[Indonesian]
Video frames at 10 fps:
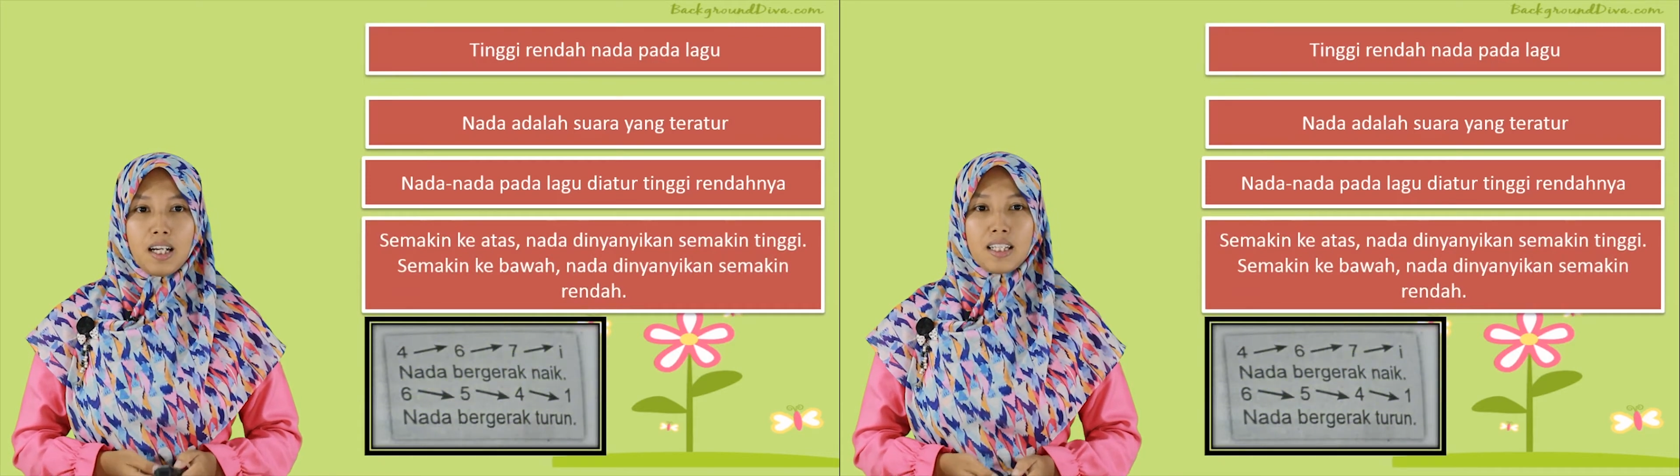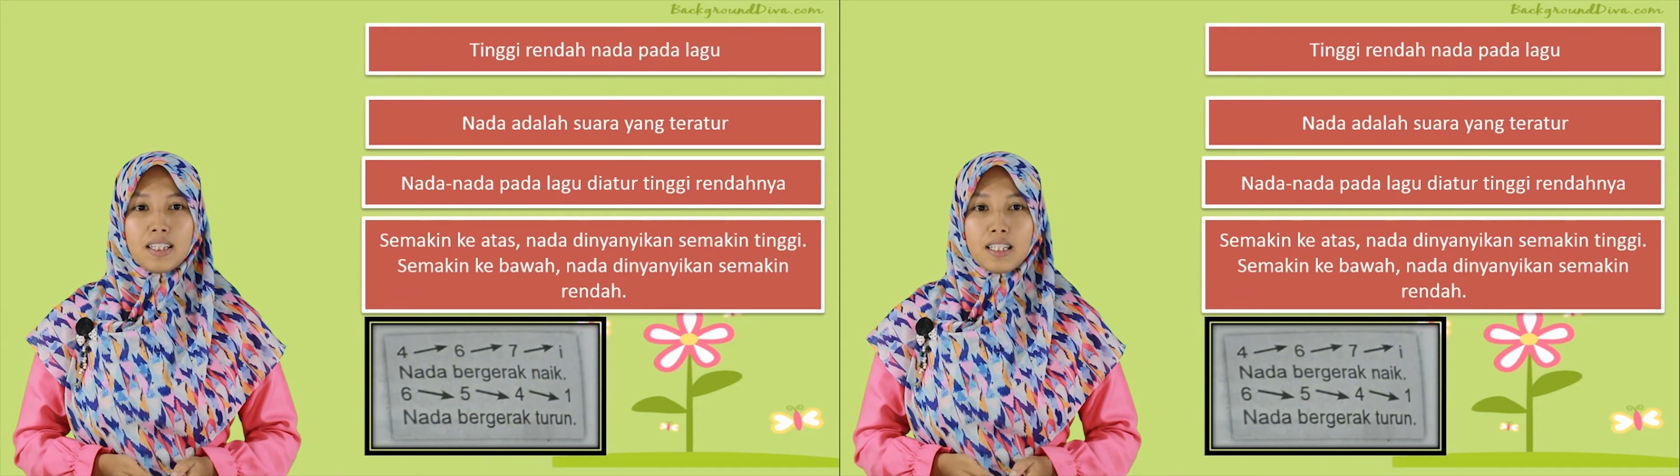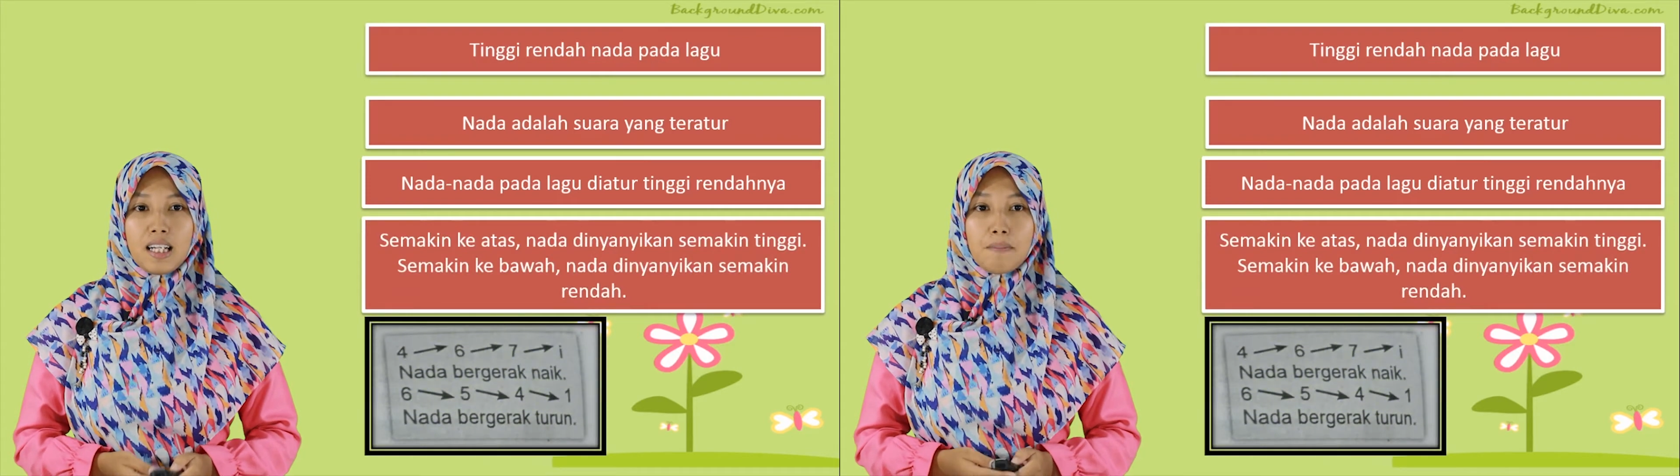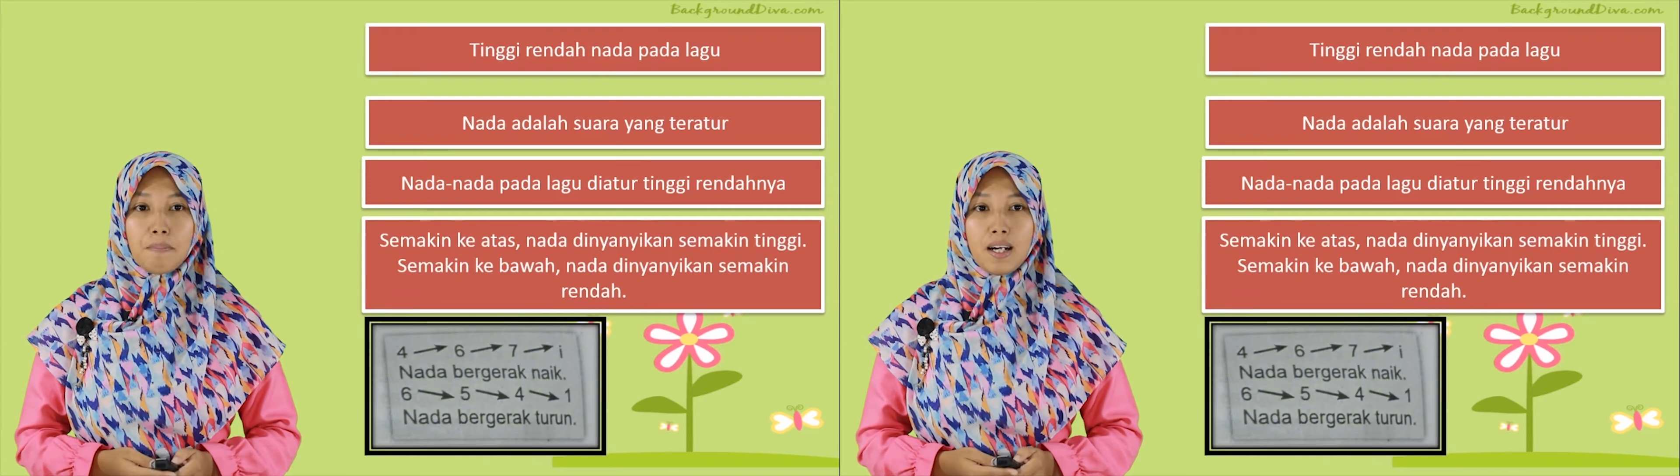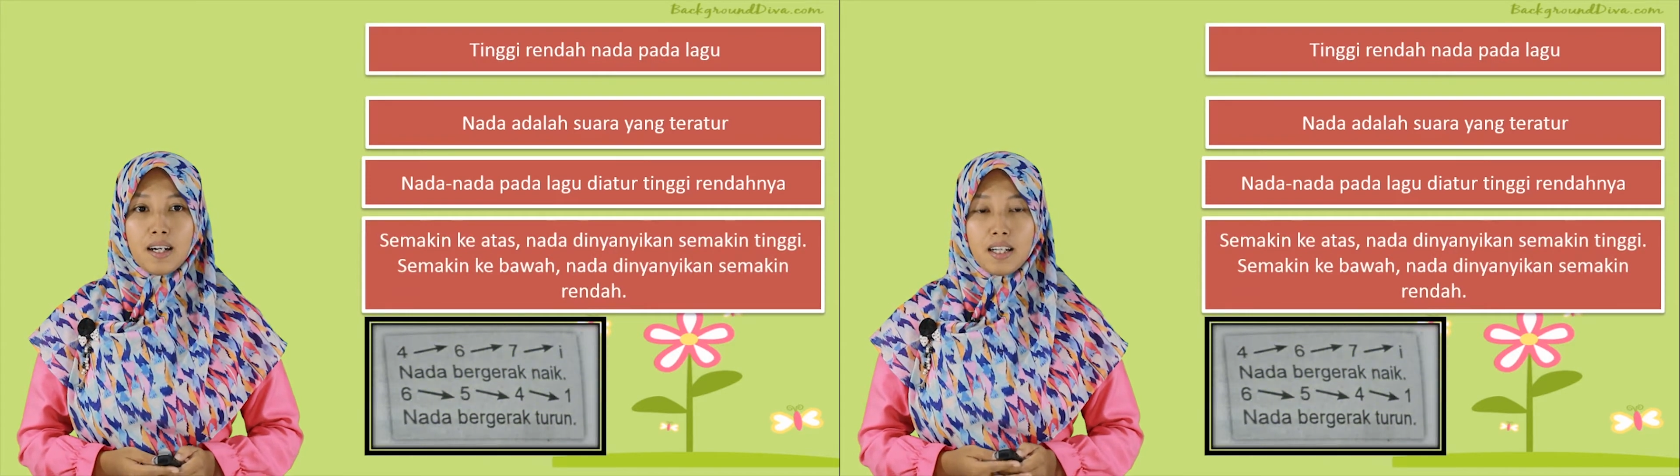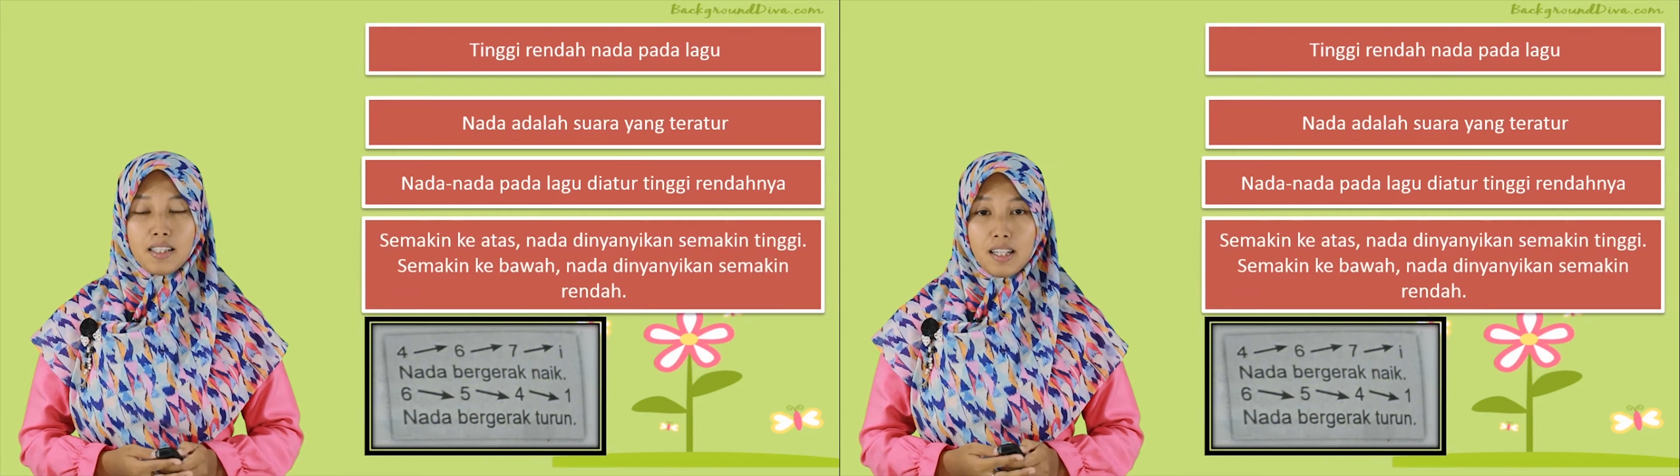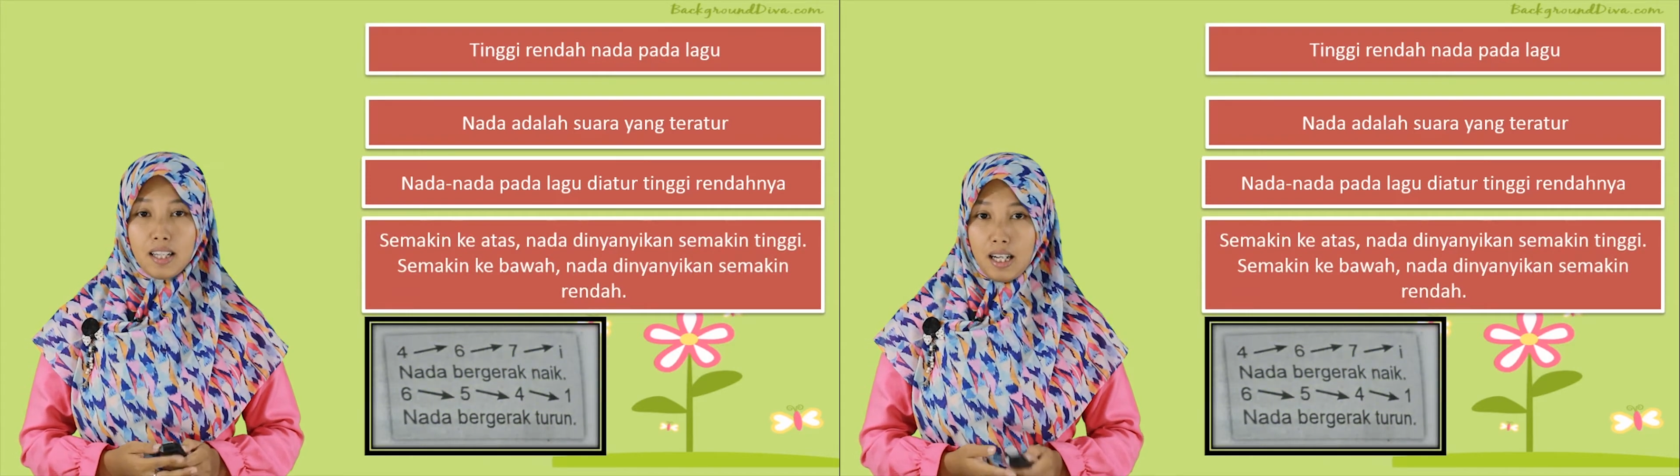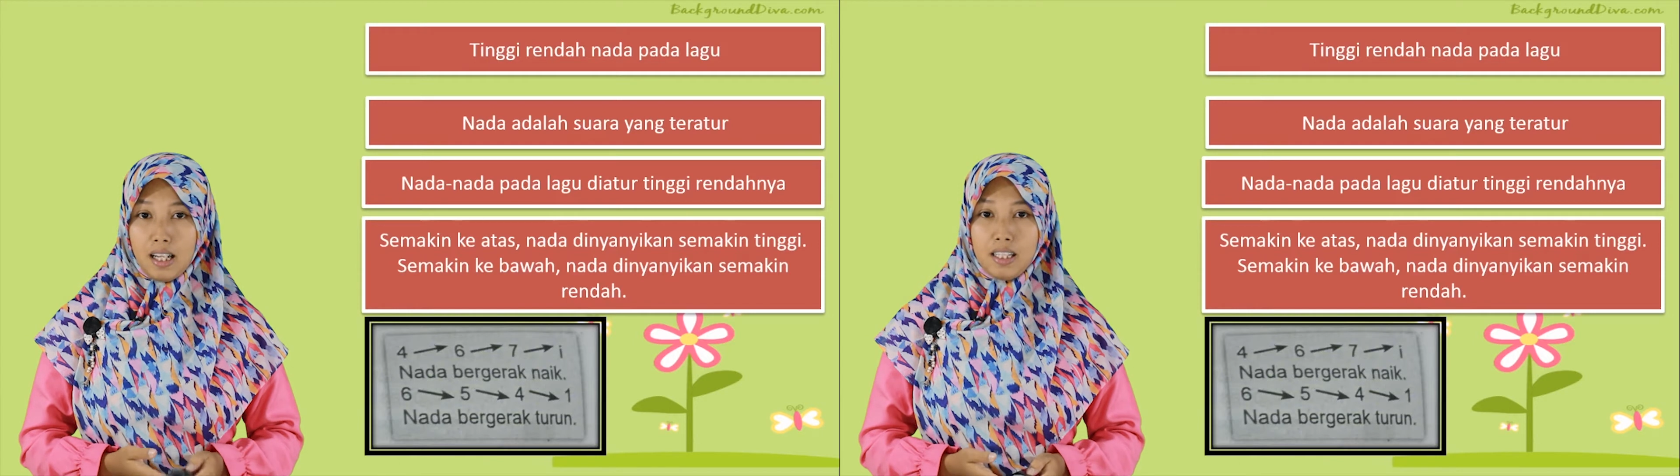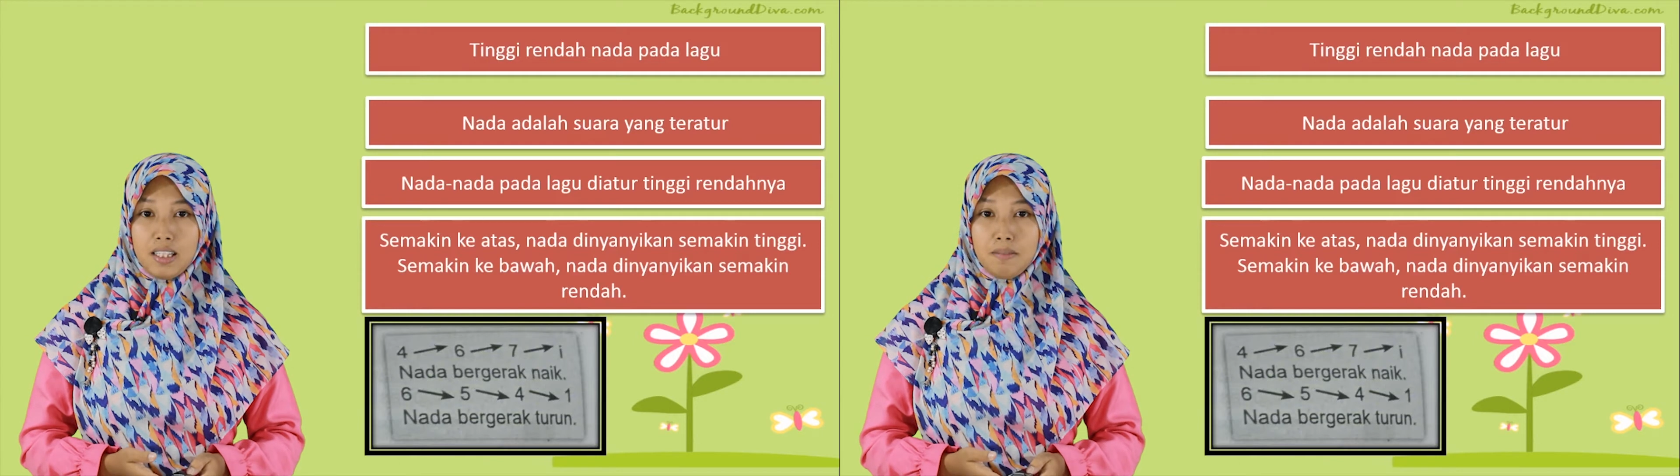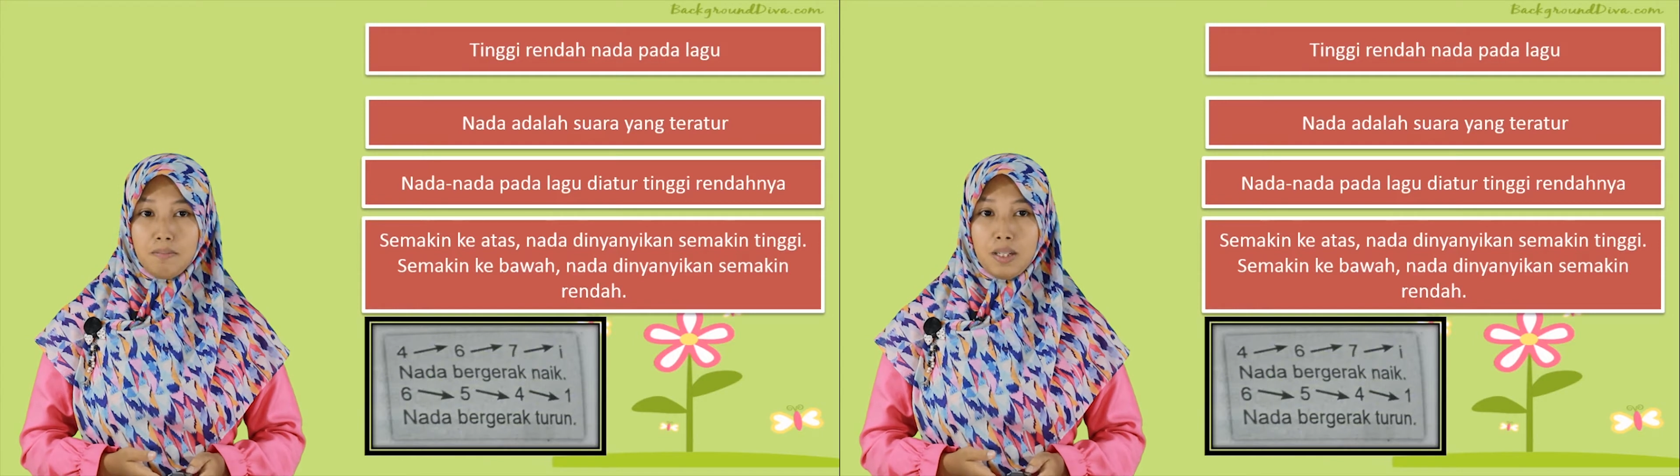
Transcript: Ketika panahnya naik,